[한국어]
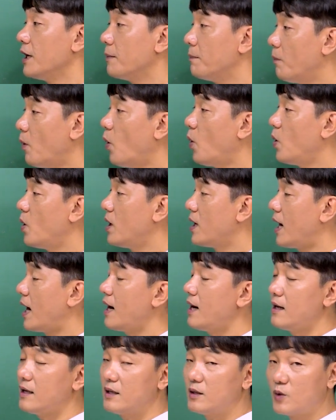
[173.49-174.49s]

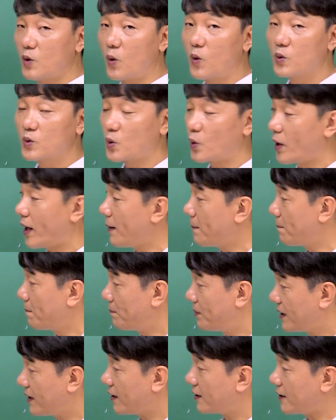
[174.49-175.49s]
몰랄 농도의
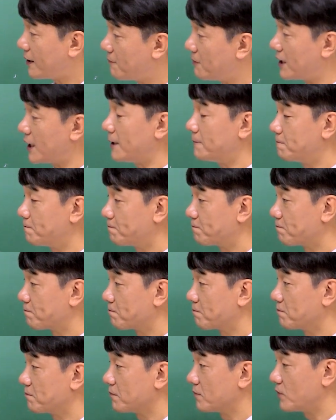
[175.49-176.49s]
비가 됩니다.
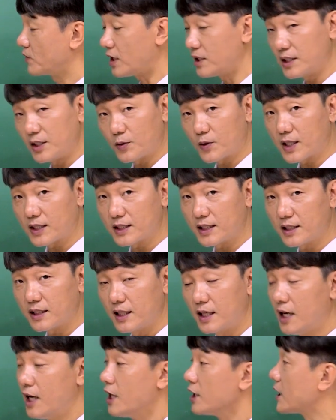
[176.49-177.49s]
된 이유까지?
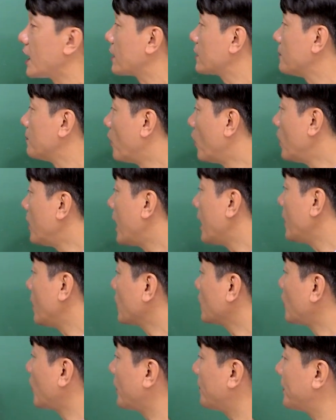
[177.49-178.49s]
자 그럼 몰랄
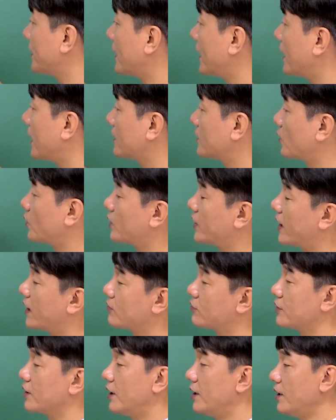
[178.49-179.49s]
농도의 비가
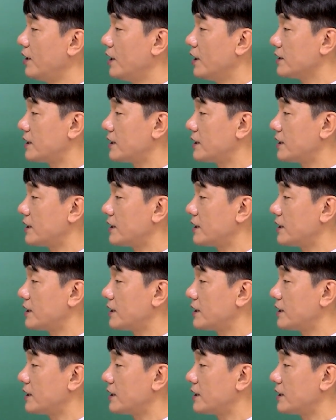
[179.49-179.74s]
존재하고요.